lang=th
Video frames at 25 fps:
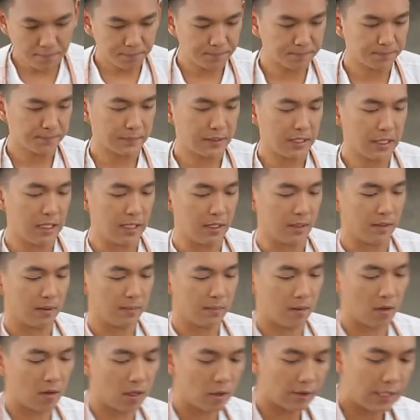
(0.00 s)
บนี่
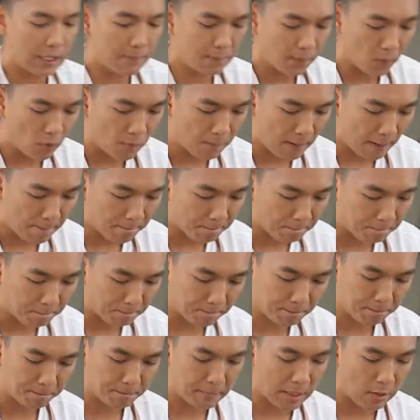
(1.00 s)
พอเราได้ปูปั๊บ
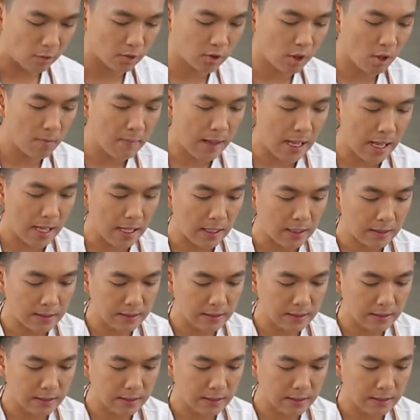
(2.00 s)
เราต้องมา